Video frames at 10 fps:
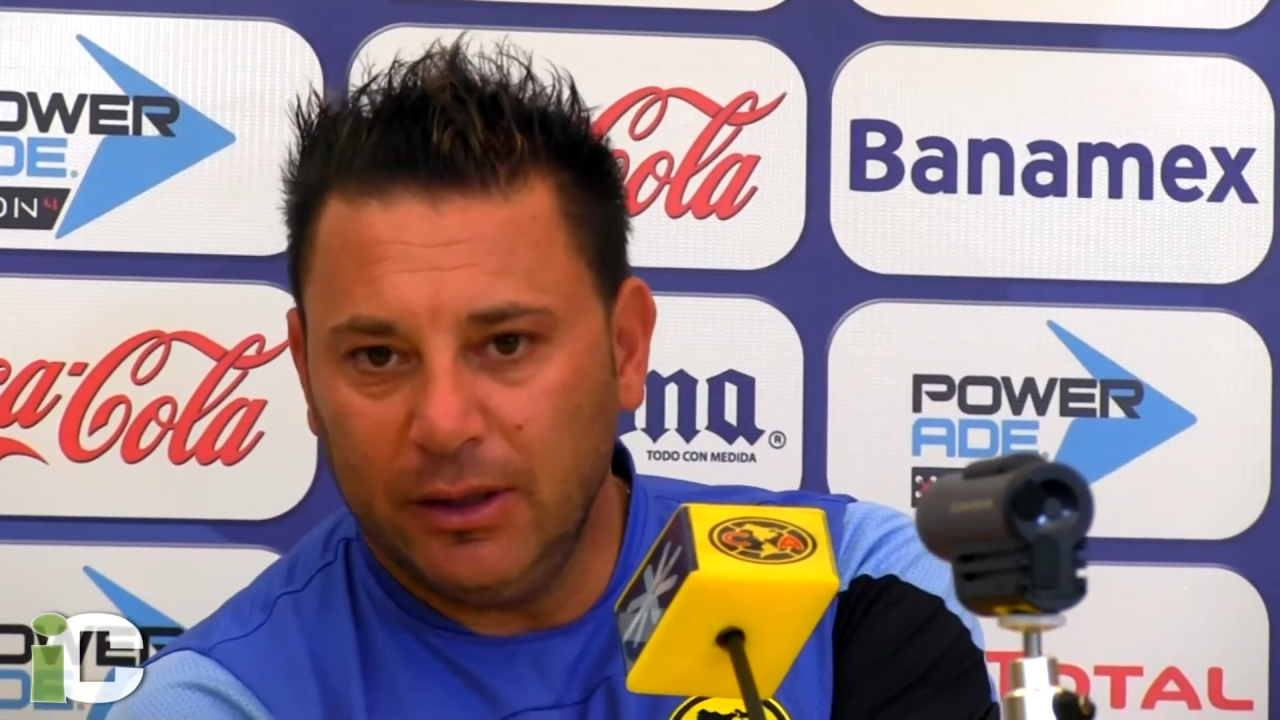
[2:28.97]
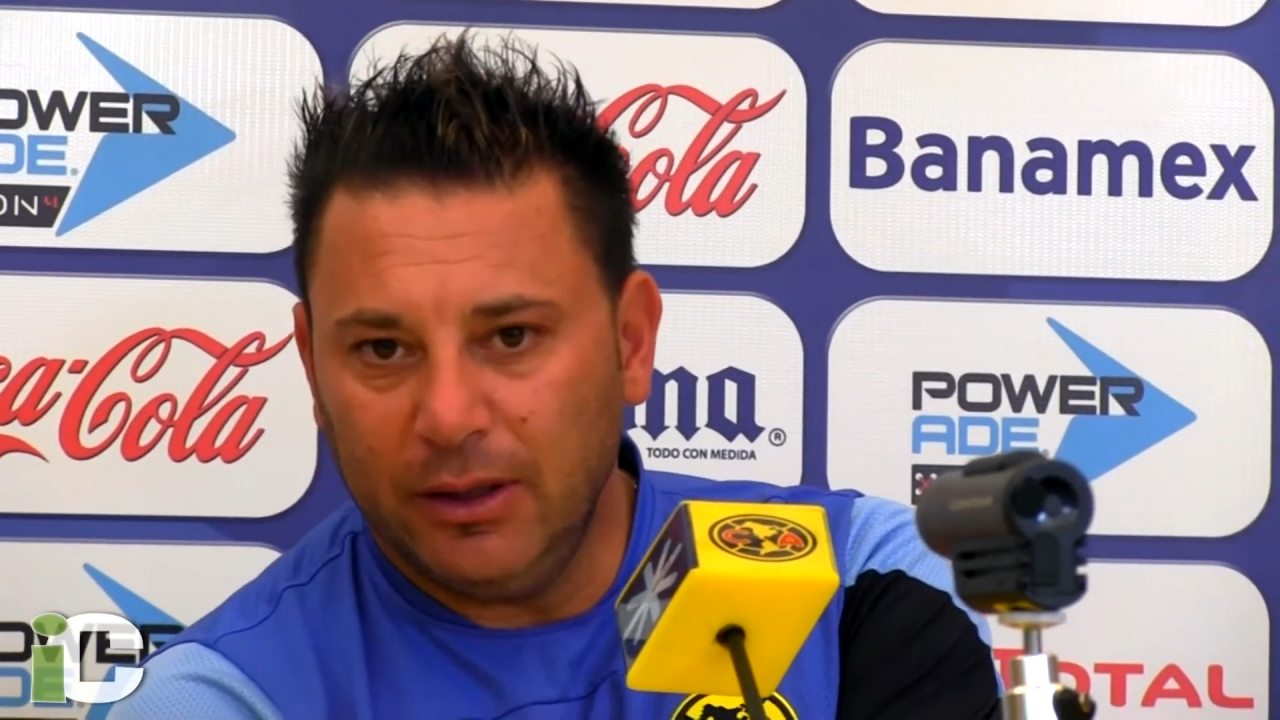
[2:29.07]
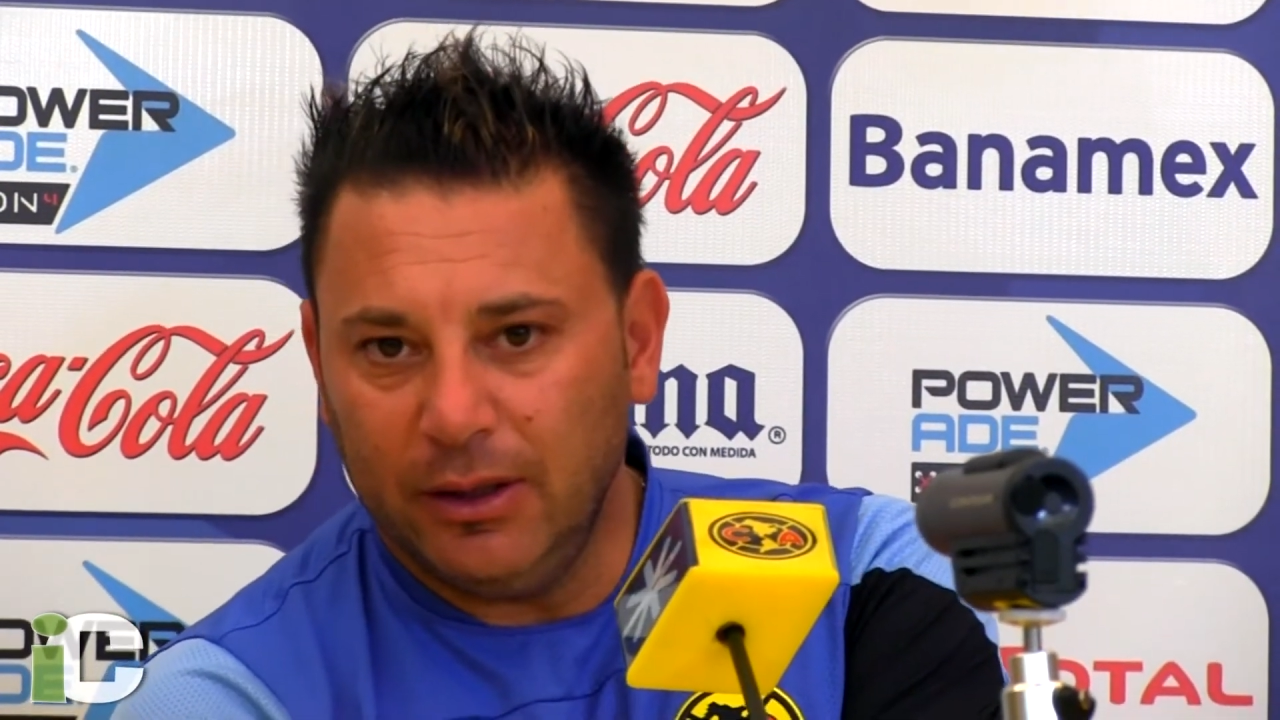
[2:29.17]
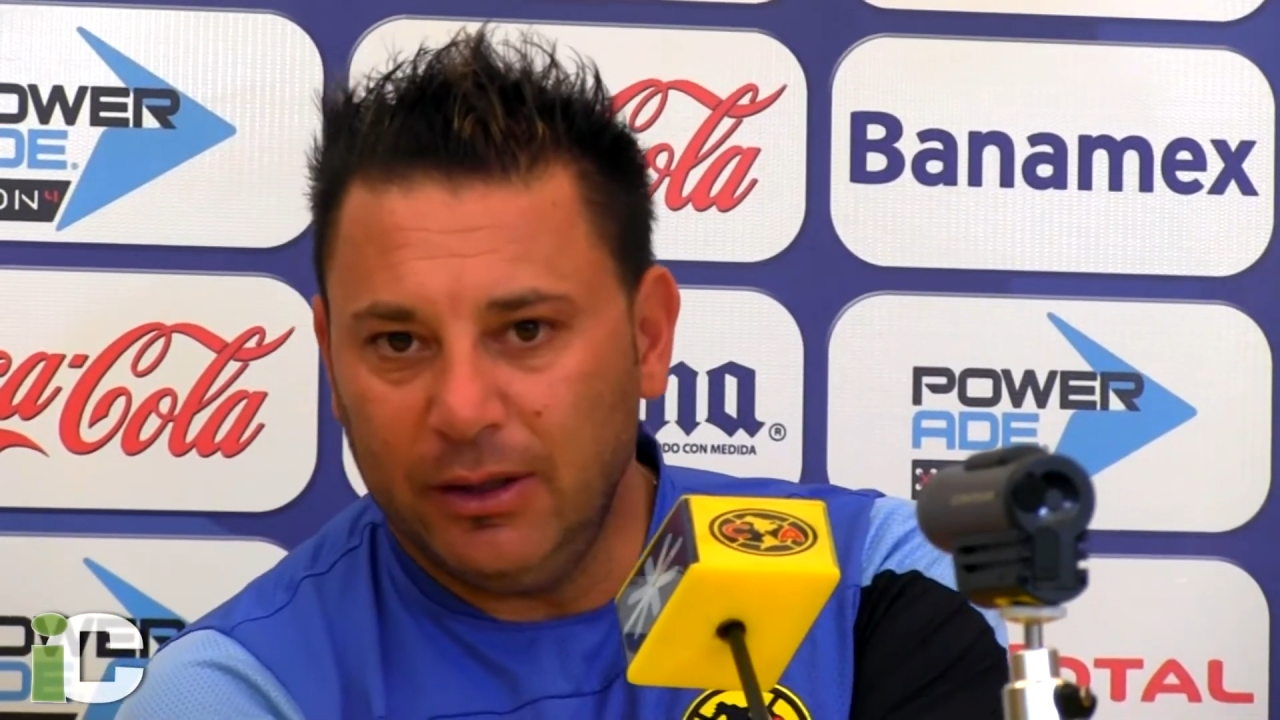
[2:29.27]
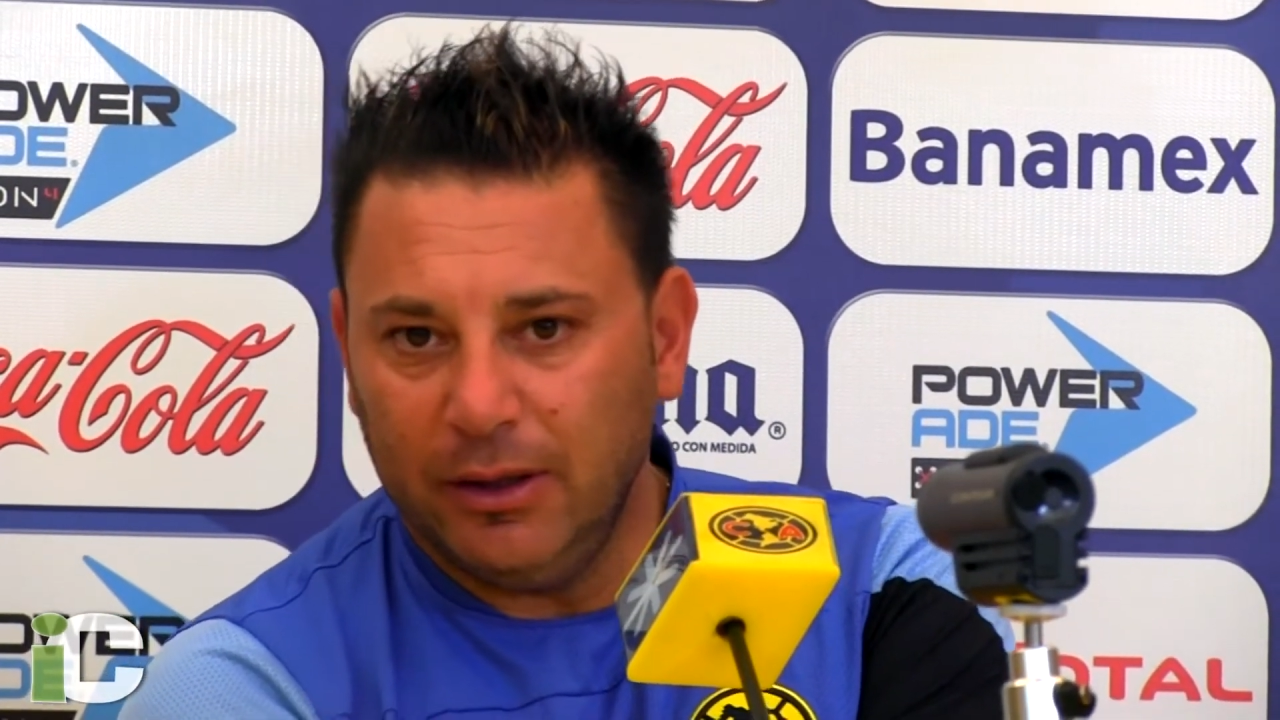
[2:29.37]

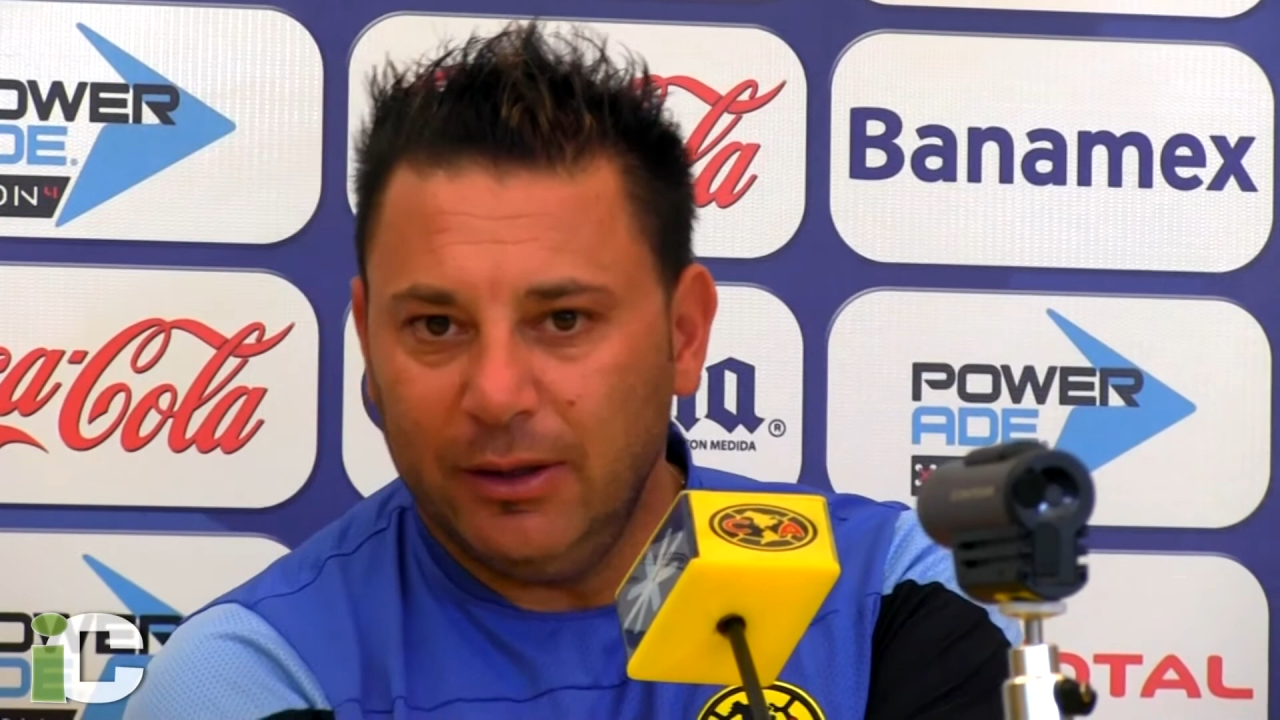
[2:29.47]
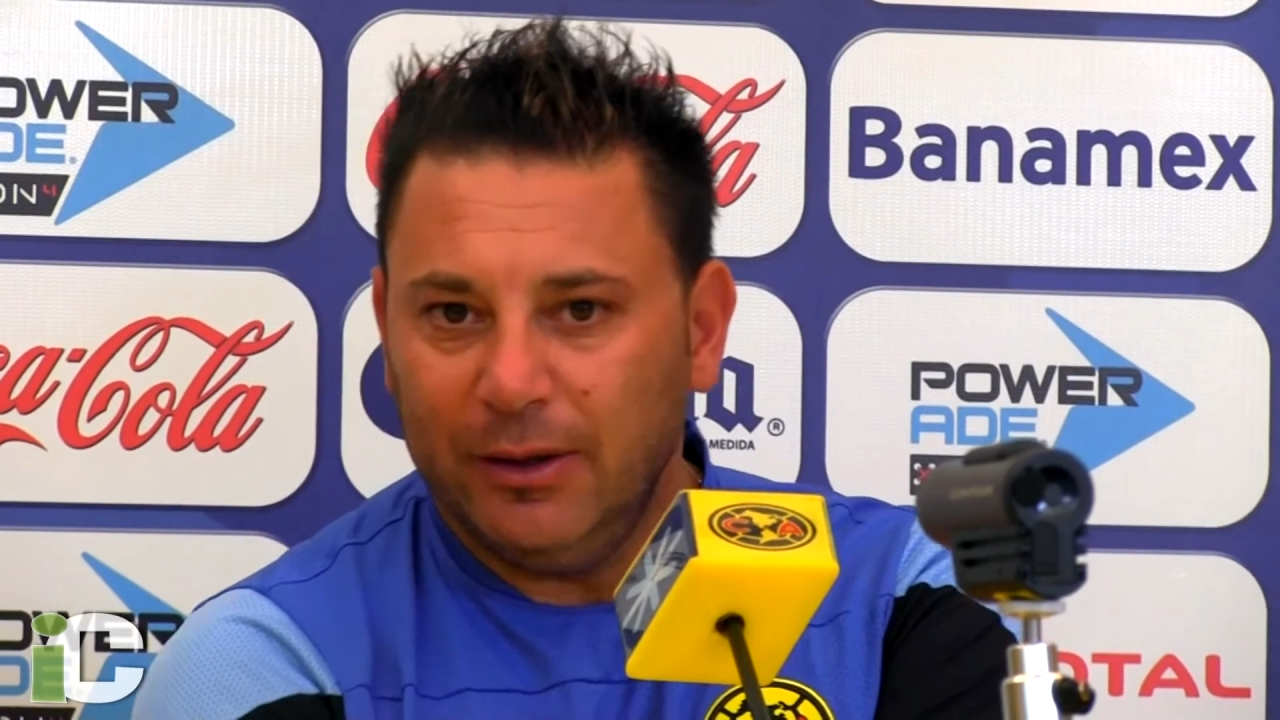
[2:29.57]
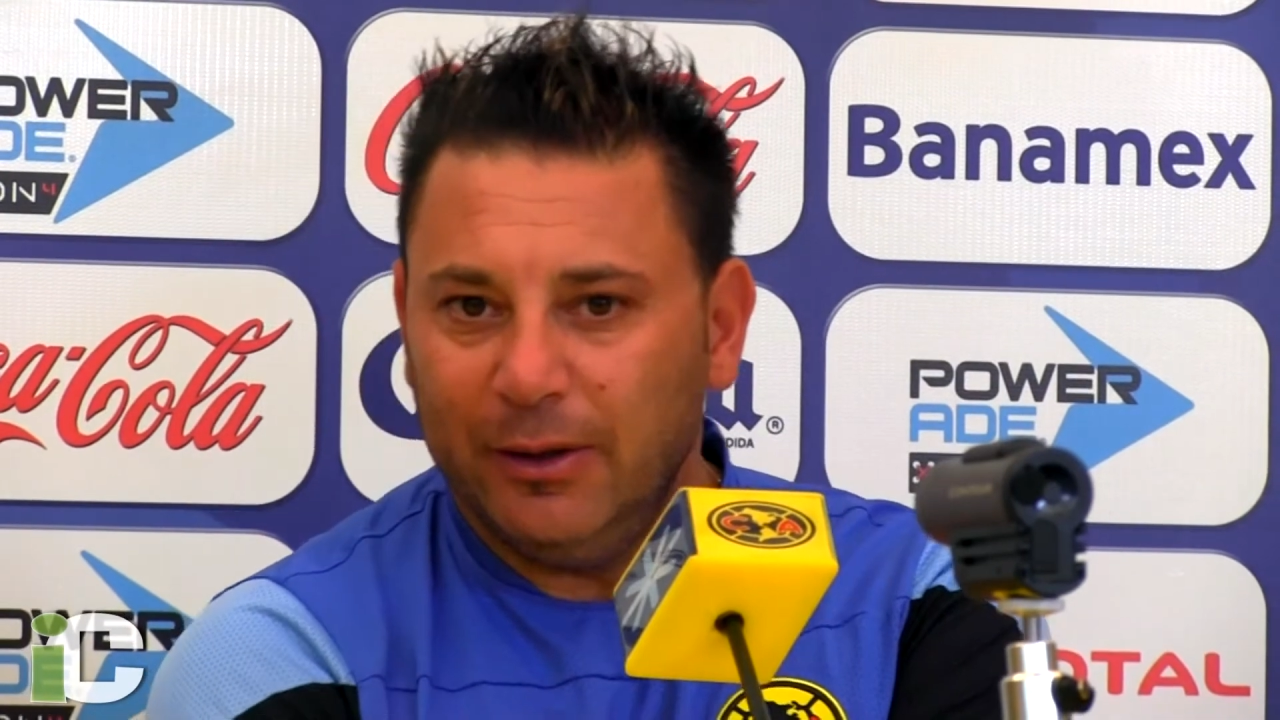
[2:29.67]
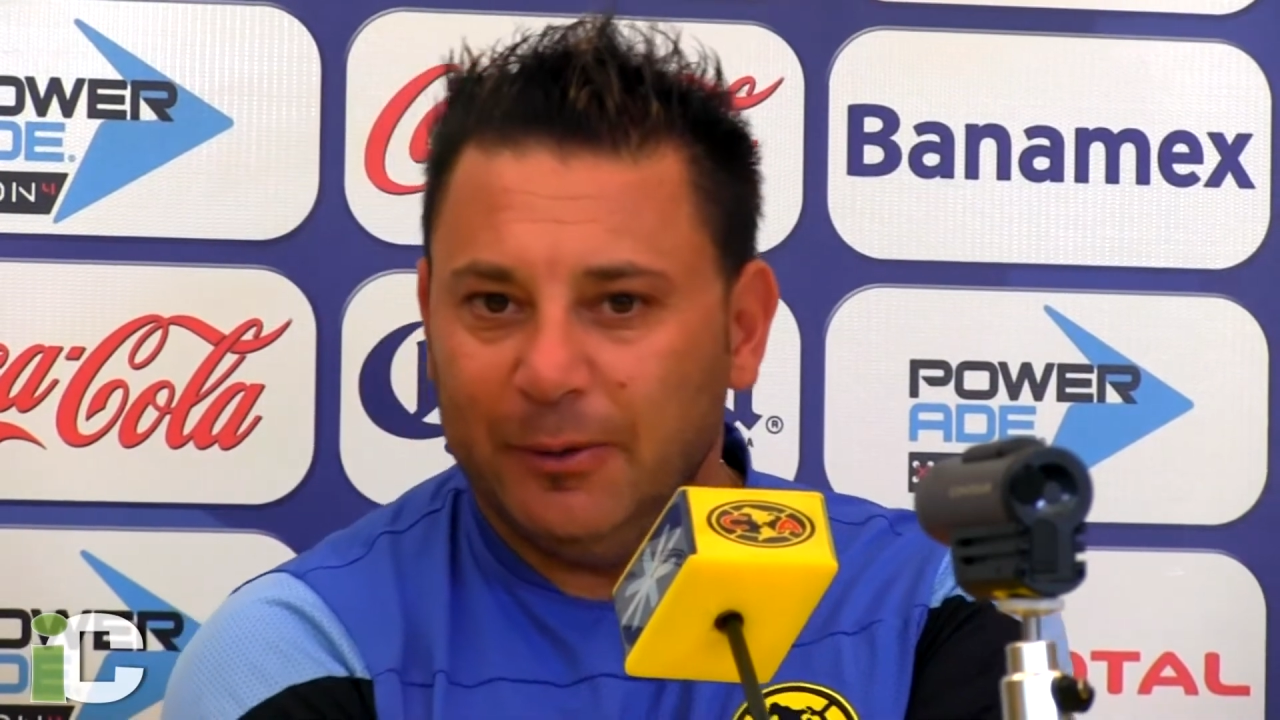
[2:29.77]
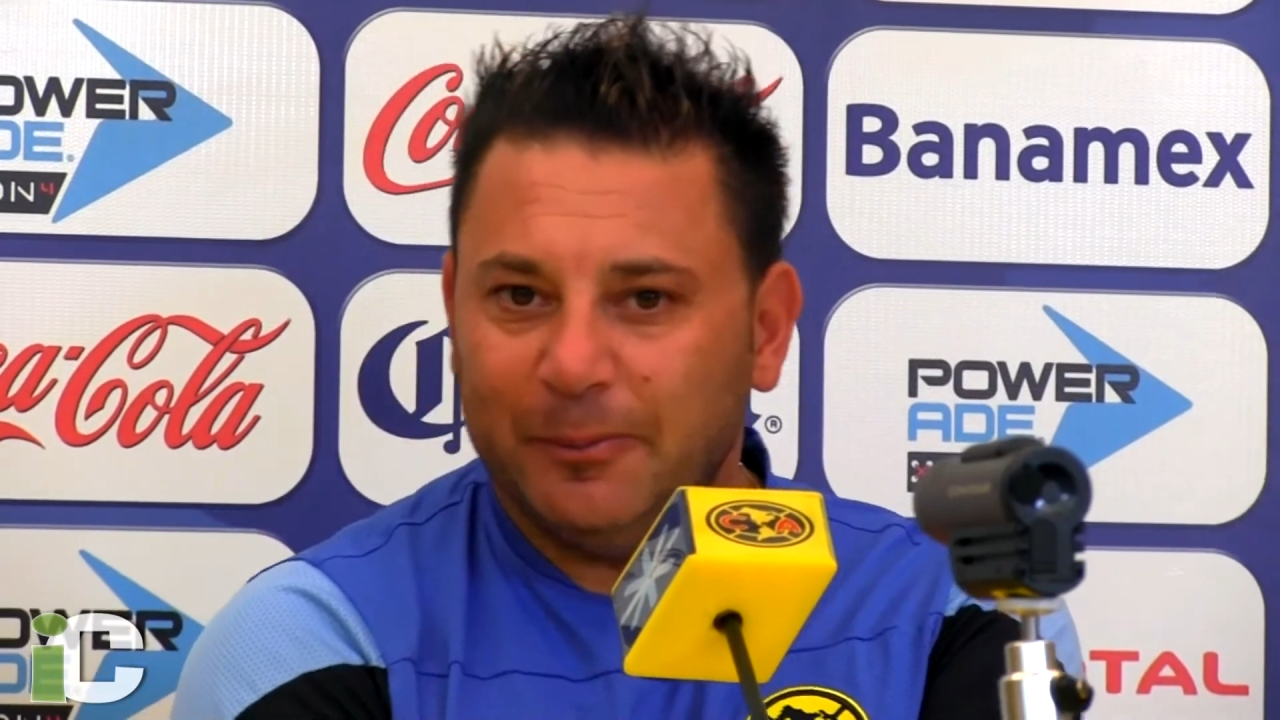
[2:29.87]

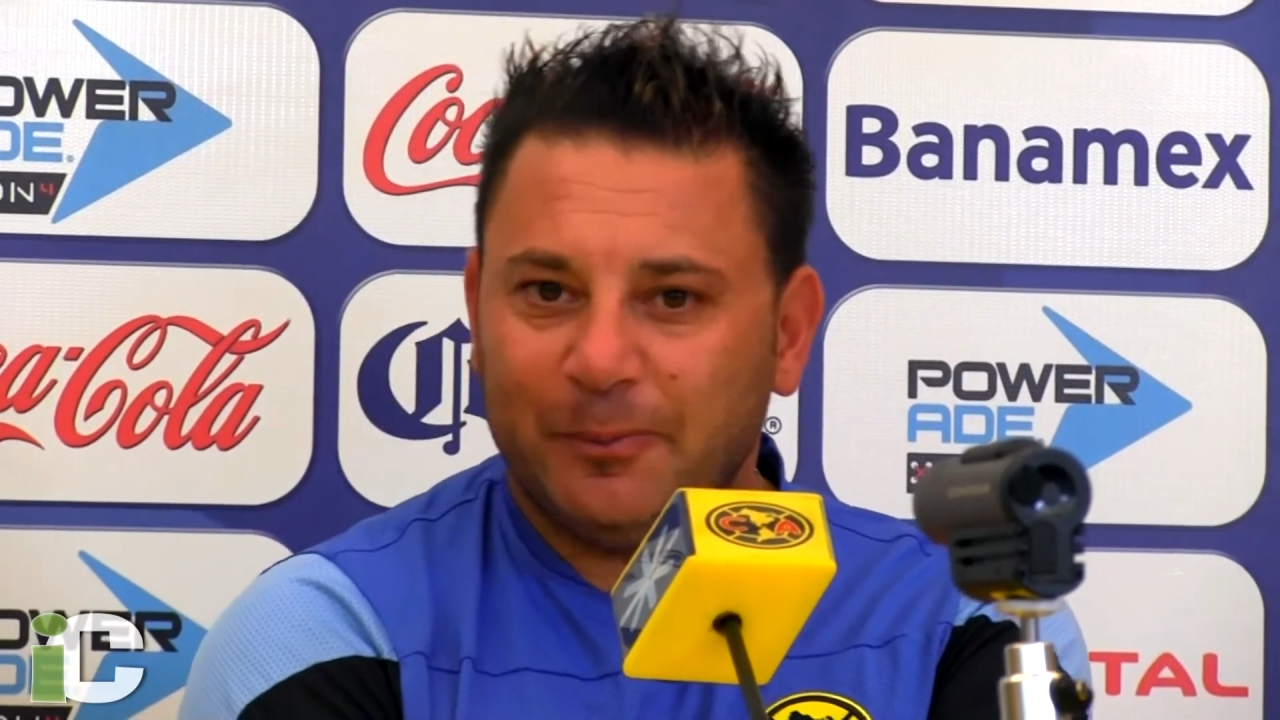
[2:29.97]
Y,